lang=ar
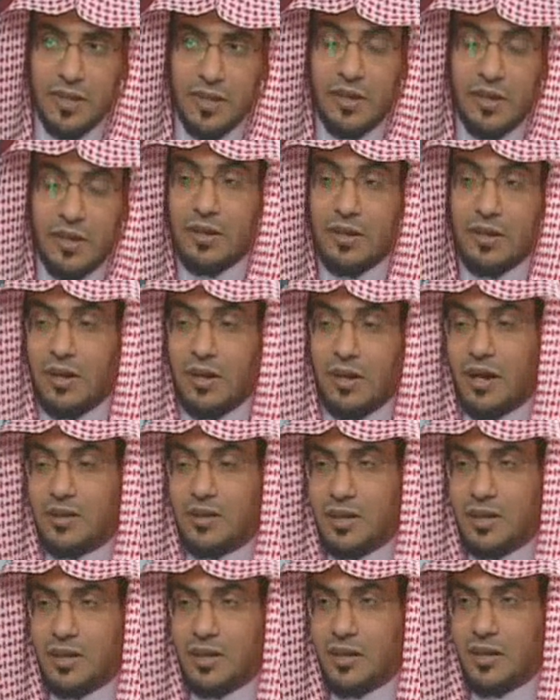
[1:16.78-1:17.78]
وإن الله
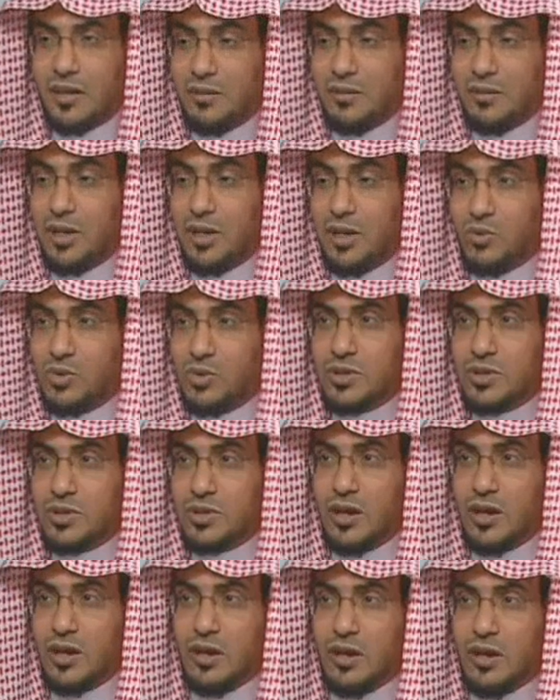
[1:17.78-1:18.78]
أعطاك حلما لو,
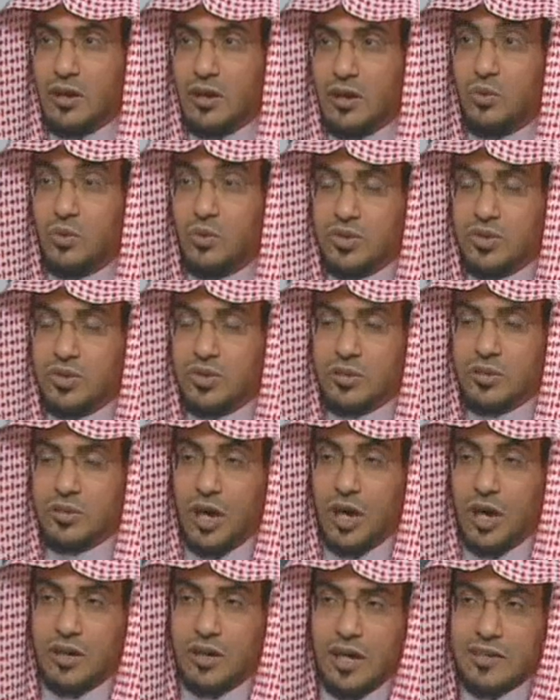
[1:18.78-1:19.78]
لو قسم
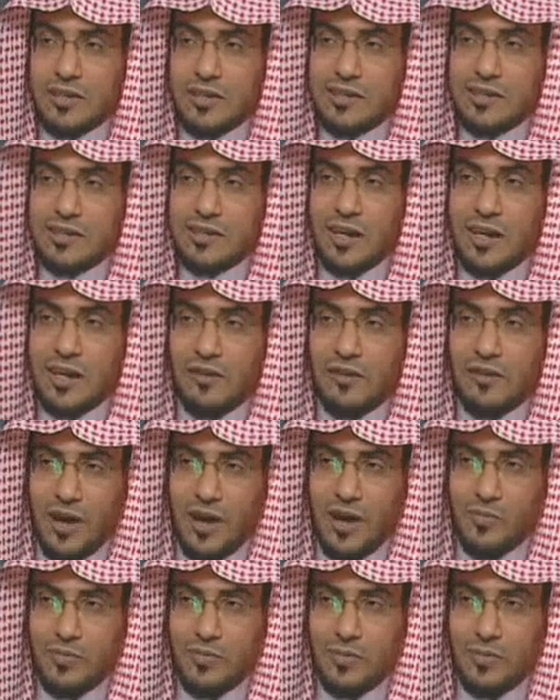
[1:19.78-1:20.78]
على الناس
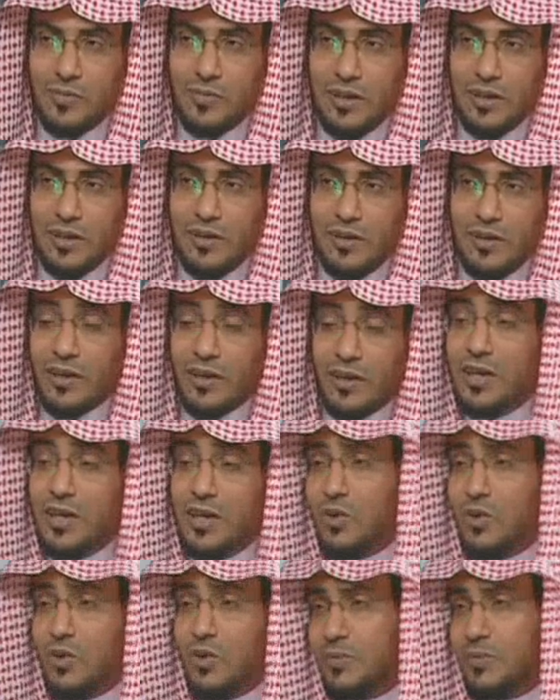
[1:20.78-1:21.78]
لكفاهم فقال
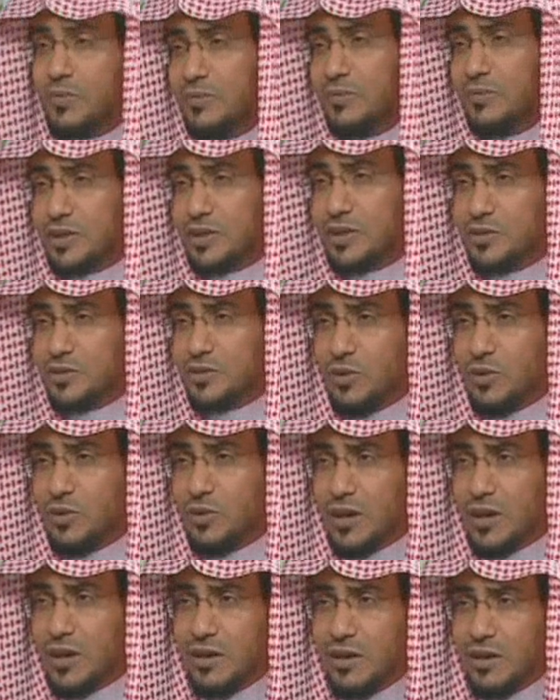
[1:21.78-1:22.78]
يا غلام كم أعطيته
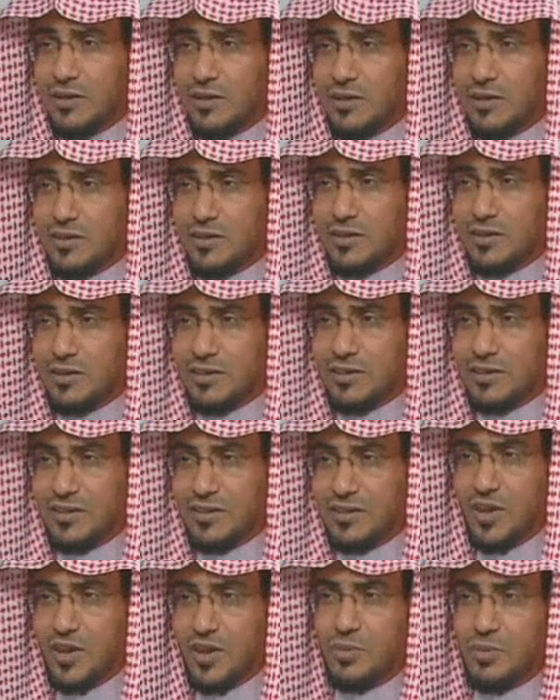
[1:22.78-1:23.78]
على
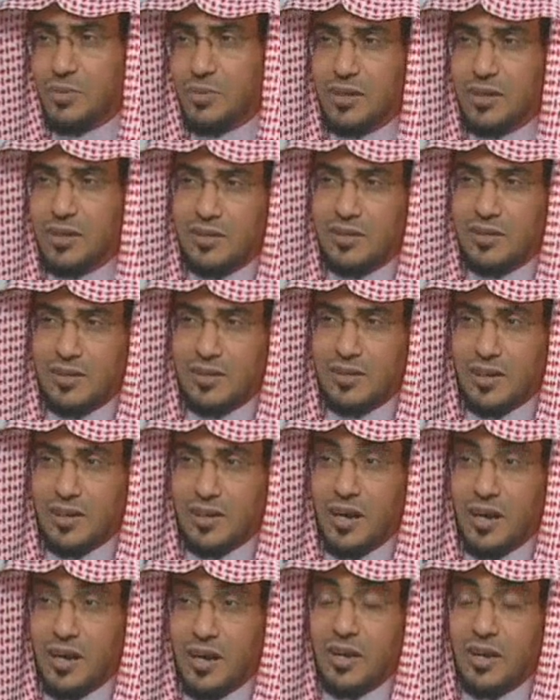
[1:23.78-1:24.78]
نظمه
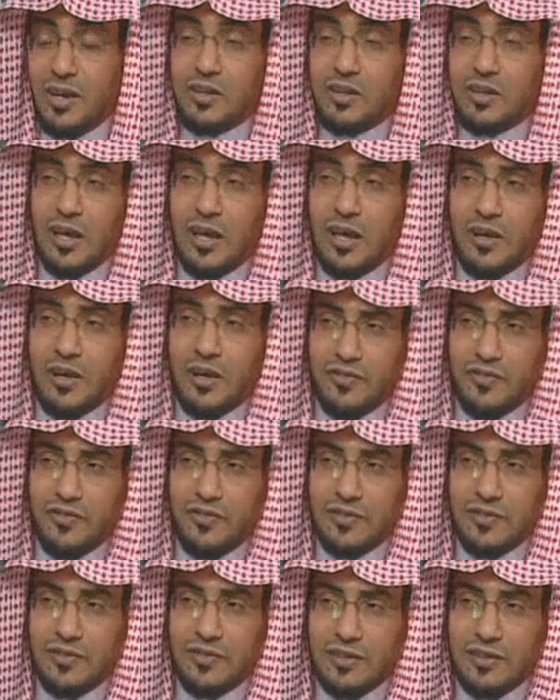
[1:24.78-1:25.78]
قال ثلاثة آلاف
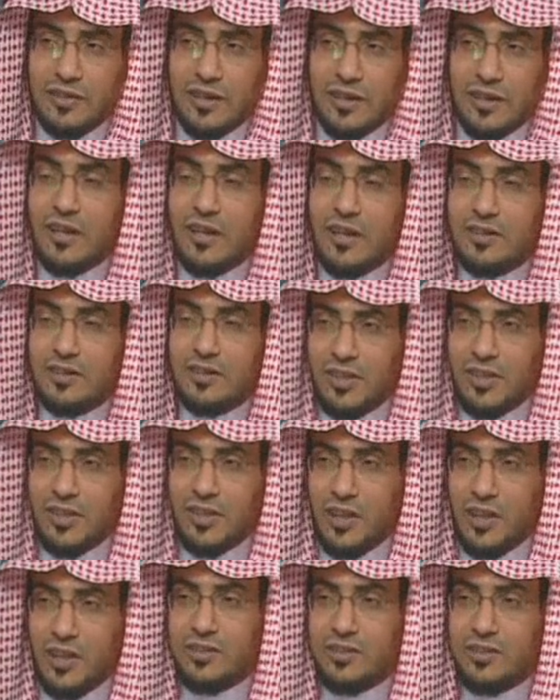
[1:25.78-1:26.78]
قال أعطيه
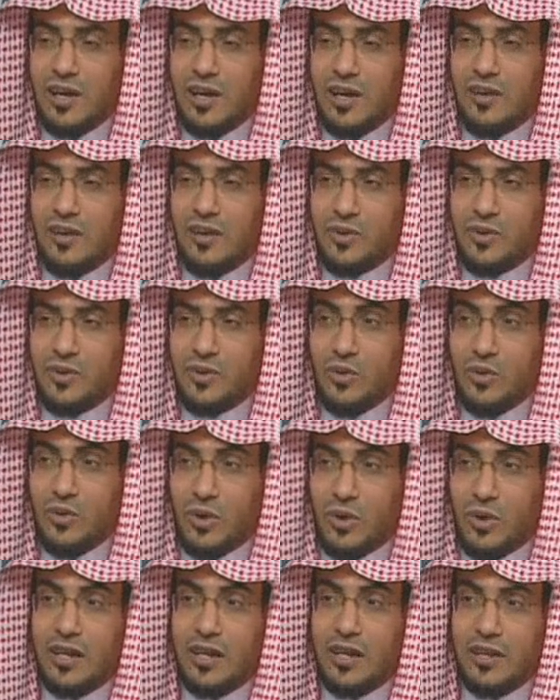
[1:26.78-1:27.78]
ثلاثة آلاف
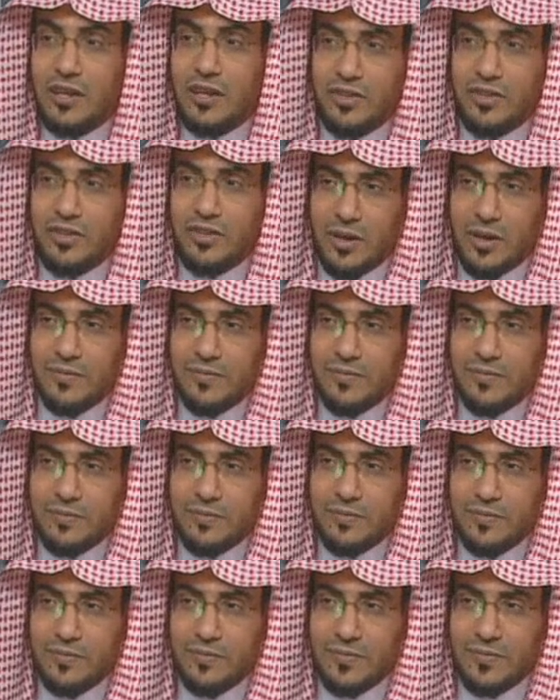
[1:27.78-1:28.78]
أخرى على نثره
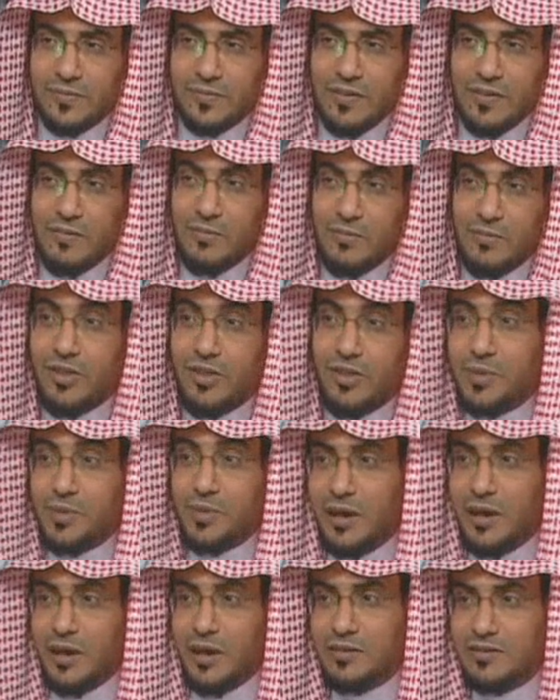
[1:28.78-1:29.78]
فمضى
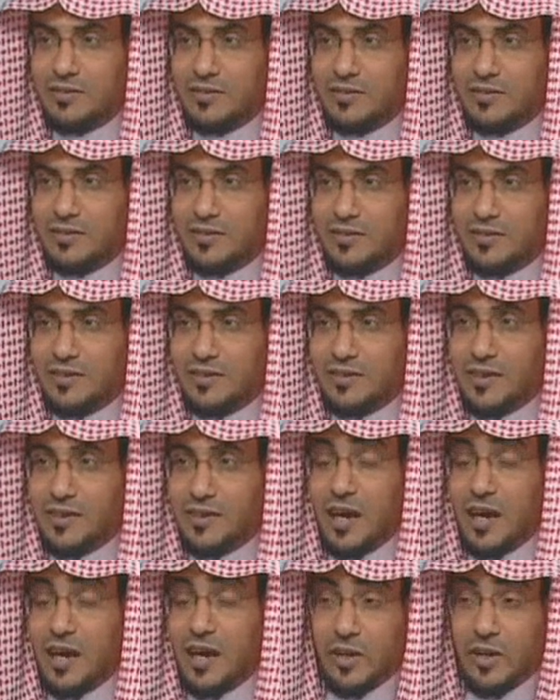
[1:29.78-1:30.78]
بها
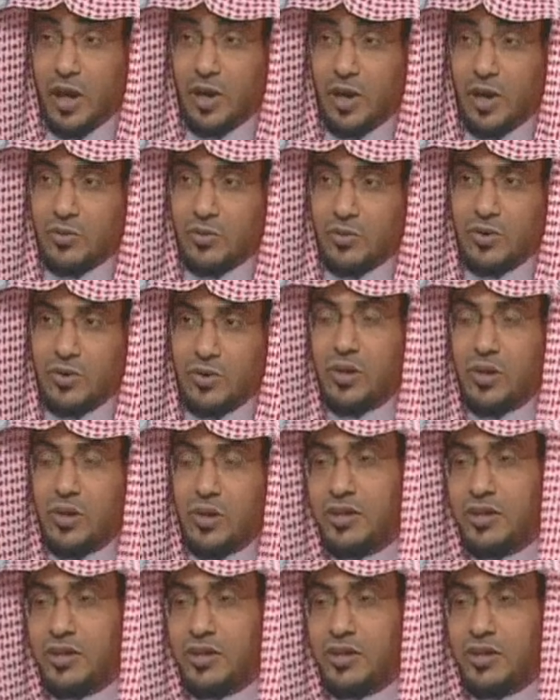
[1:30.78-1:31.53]
هذا معن هو